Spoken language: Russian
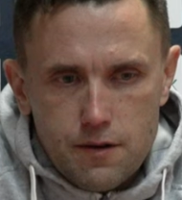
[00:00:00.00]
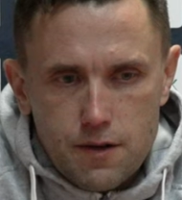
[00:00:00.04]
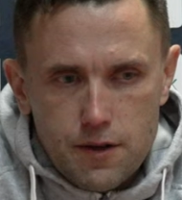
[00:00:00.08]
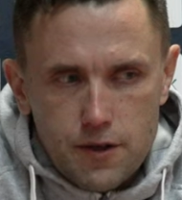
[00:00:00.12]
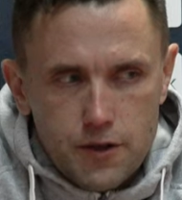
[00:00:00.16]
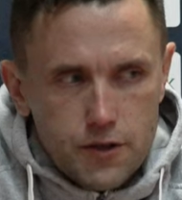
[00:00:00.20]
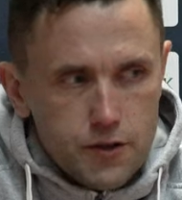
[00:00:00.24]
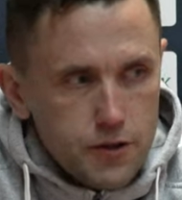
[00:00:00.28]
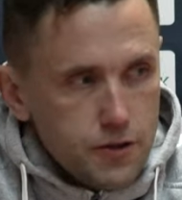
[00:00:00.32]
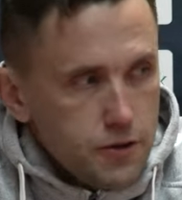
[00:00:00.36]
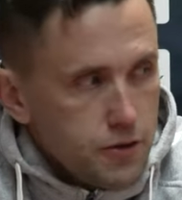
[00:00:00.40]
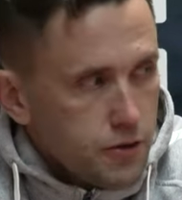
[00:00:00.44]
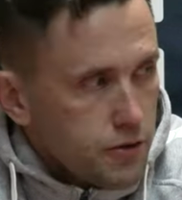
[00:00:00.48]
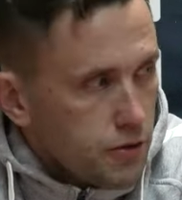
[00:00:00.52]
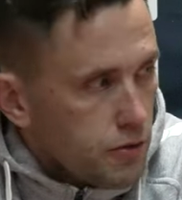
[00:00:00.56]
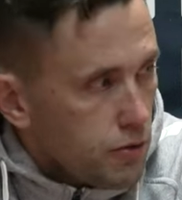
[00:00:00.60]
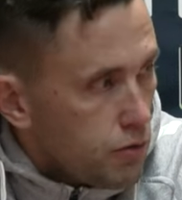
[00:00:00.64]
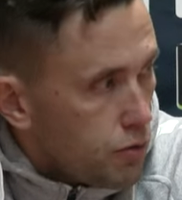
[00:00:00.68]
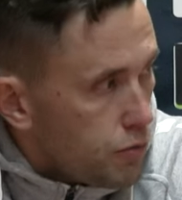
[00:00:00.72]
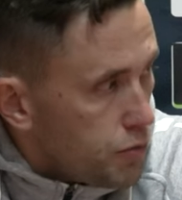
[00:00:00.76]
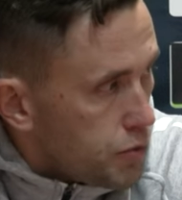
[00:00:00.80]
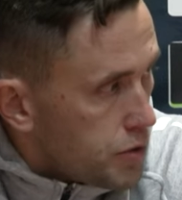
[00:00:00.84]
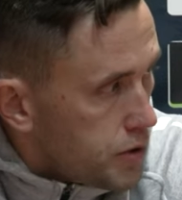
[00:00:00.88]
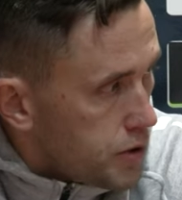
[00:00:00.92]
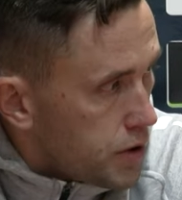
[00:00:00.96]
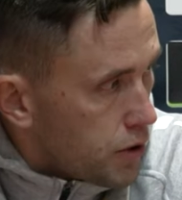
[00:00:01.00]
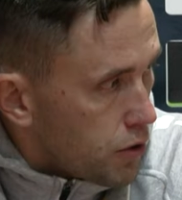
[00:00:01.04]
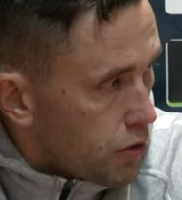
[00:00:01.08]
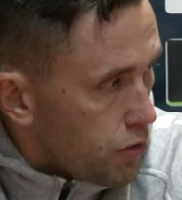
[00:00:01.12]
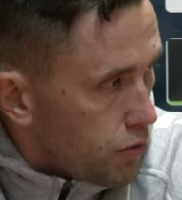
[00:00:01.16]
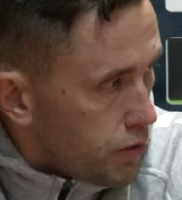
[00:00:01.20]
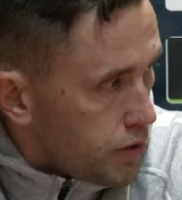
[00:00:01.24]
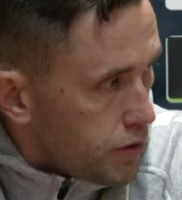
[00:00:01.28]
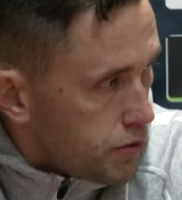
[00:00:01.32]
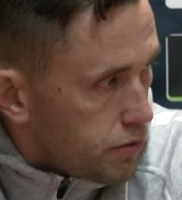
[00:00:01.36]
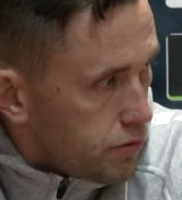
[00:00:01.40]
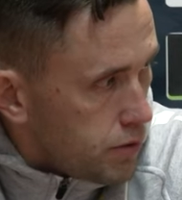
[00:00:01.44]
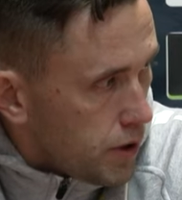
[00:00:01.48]
конечно, тяжело после
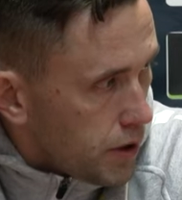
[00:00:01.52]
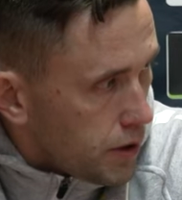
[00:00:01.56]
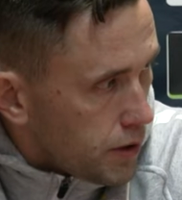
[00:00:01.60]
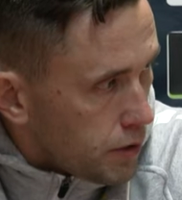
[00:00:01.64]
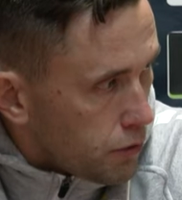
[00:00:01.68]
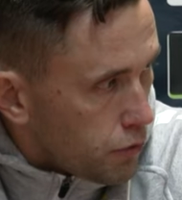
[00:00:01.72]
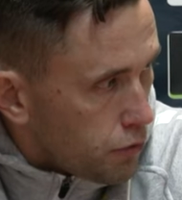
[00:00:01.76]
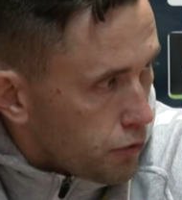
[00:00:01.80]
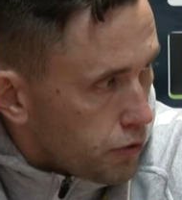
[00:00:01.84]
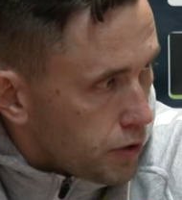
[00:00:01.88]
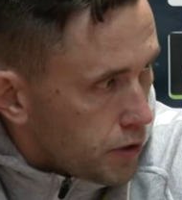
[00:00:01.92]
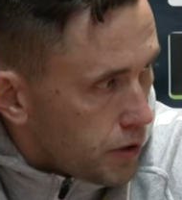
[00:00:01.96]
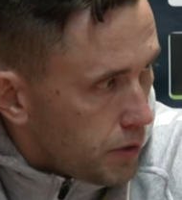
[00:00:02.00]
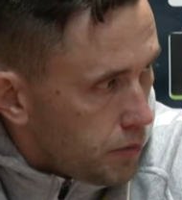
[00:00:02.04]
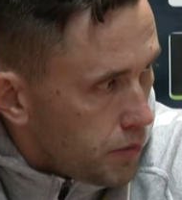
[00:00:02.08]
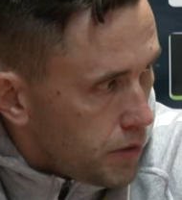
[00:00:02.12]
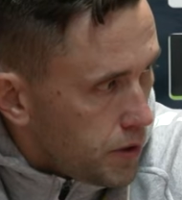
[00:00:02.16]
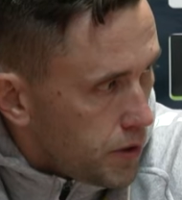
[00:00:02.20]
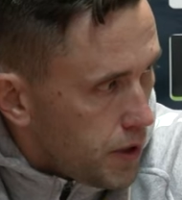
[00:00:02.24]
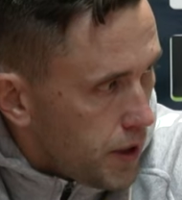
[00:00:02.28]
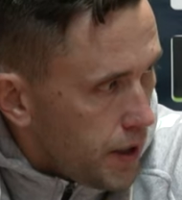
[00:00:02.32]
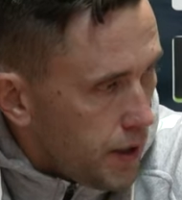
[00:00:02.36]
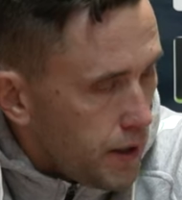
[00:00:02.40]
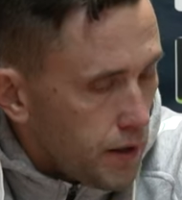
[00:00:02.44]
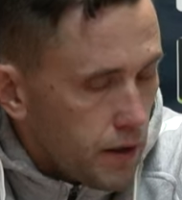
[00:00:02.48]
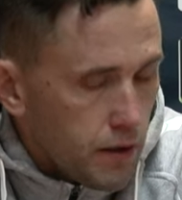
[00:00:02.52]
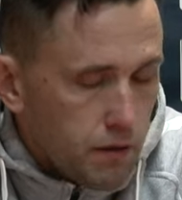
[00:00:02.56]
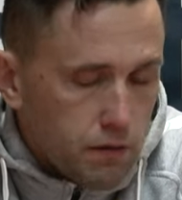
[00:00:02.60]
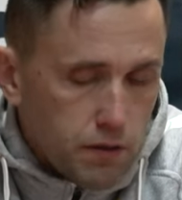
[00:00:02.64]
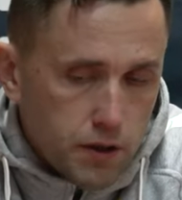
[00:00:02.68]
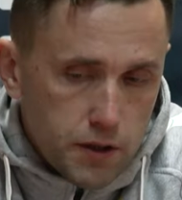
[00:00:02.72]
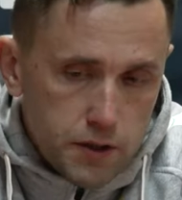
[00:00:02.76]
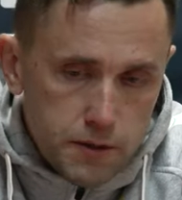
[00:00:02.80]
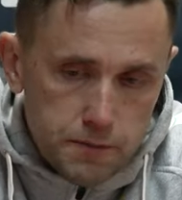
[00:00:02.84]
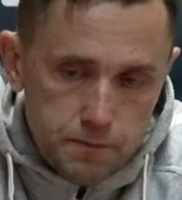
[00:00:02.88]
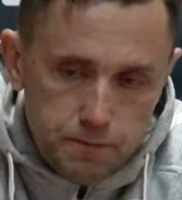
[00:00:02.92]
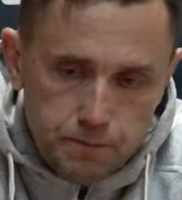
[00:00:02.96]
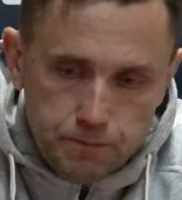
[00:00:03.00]
такого результата какой-то комментарий
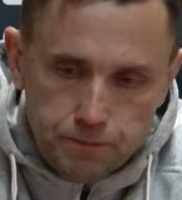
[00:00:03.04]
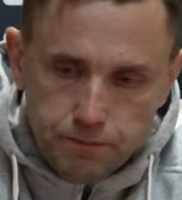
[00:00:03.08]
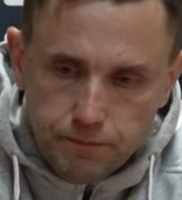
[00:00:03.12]
давать.